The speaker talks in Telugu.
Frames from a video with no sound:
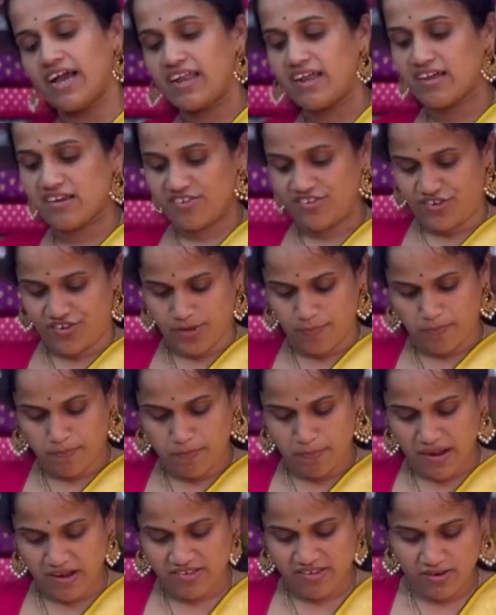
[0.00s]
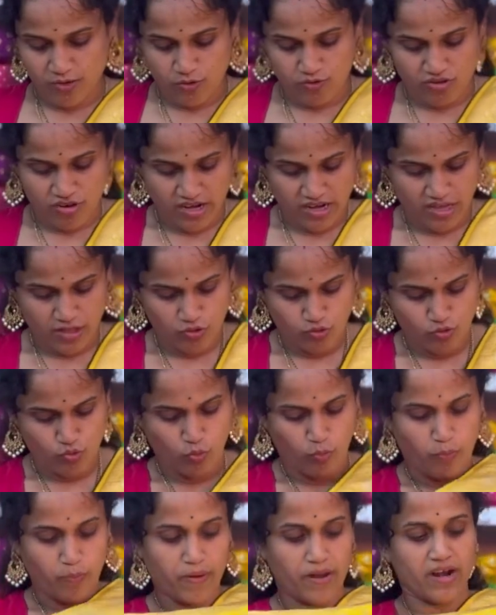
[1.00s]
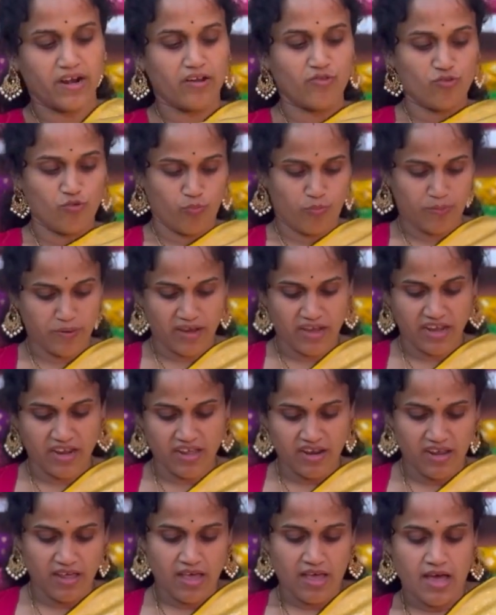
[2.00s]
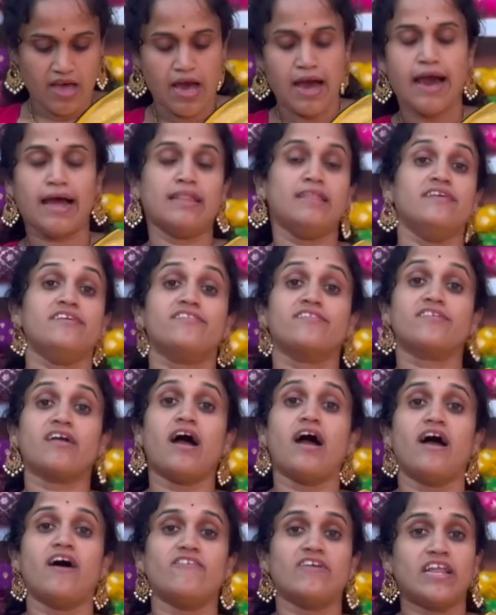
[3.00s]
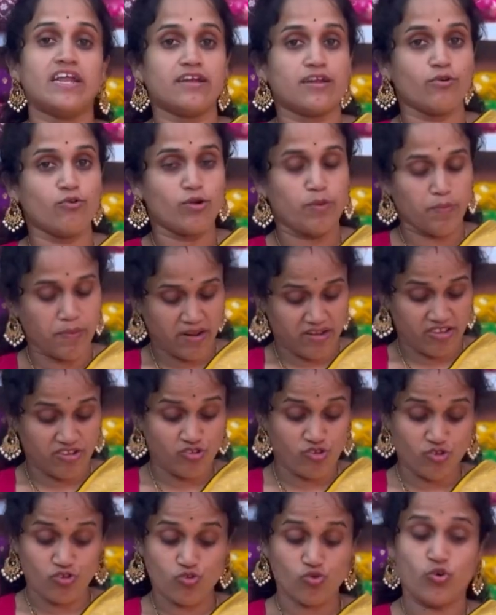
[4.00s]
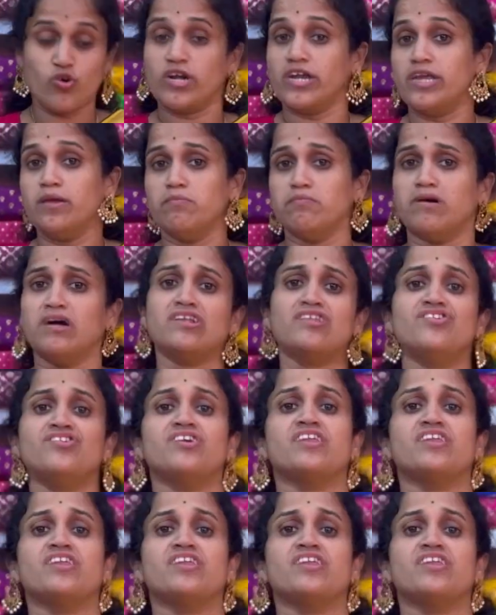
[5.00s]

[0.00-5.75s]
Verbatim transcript: కలర్ చెప్పాల్సిన అవసరం లేదు సూపర్ అంటే సూపర్ కలర్ లిక్స్ కావాలంటే కూడా పర్చేస్ చేసుకోండి మంచి